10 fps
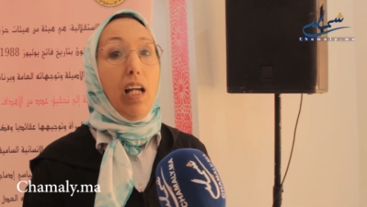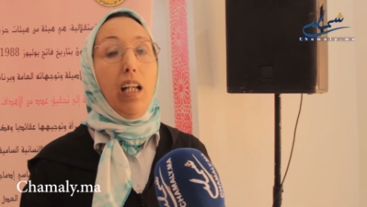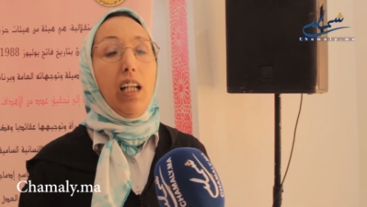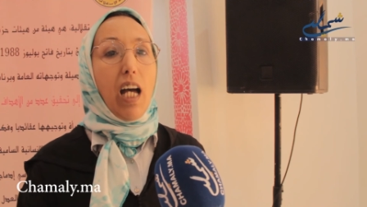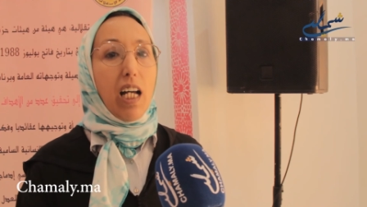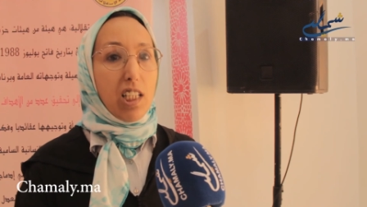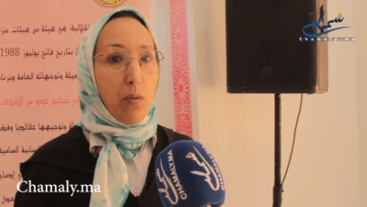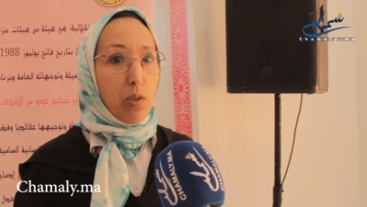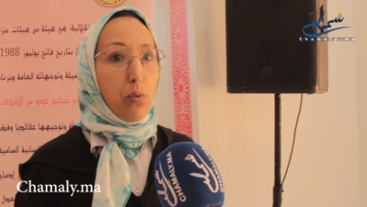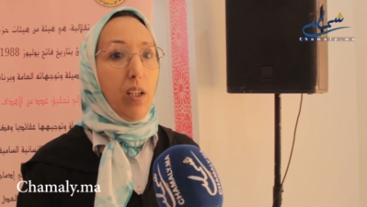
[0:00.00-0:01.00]
اللقاءات
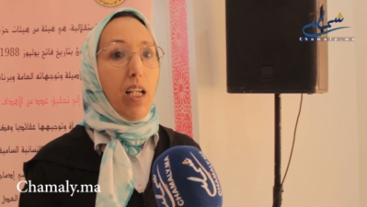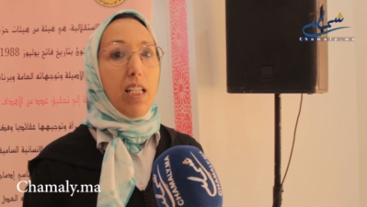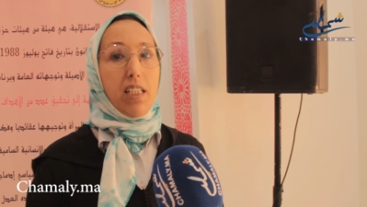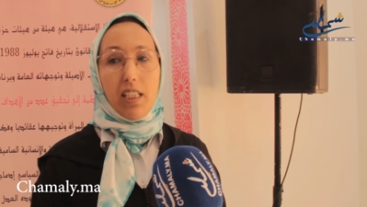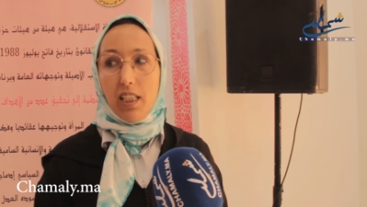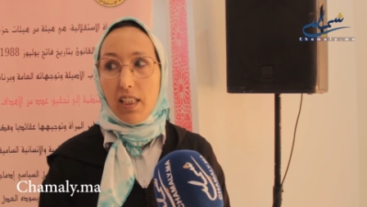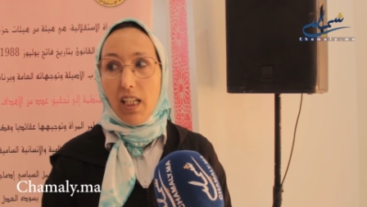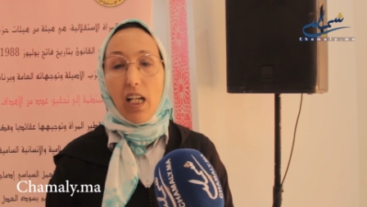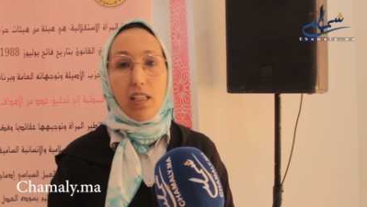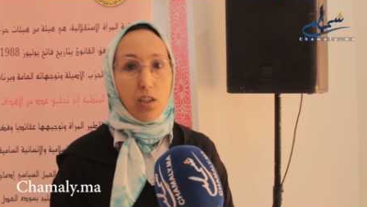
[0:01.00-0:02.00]
التواصليه
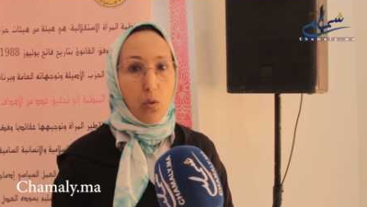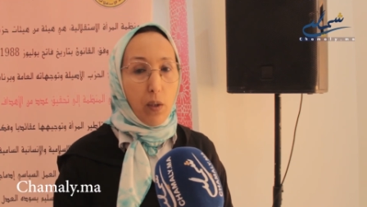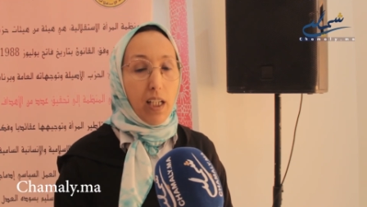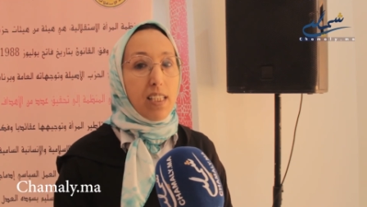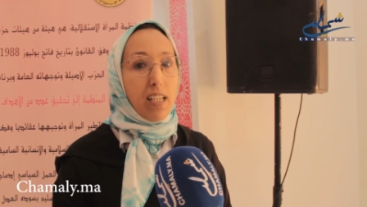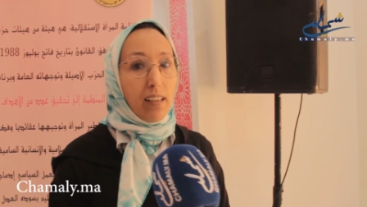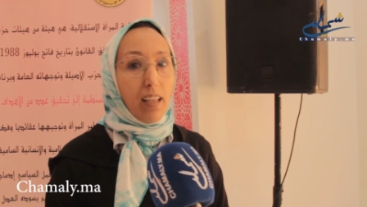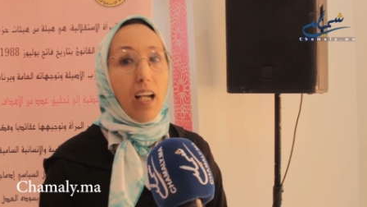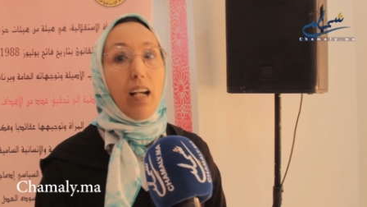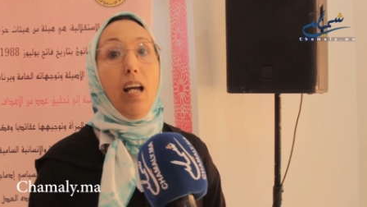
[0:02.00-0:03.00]
التحسيسيه التكوين
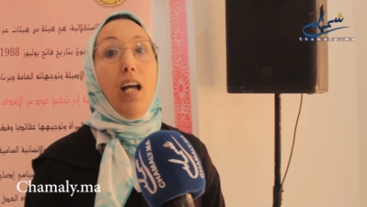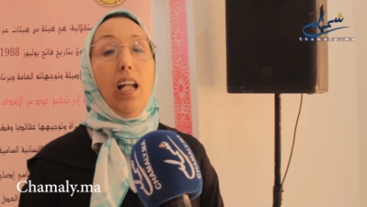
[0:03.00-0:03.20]
التاطير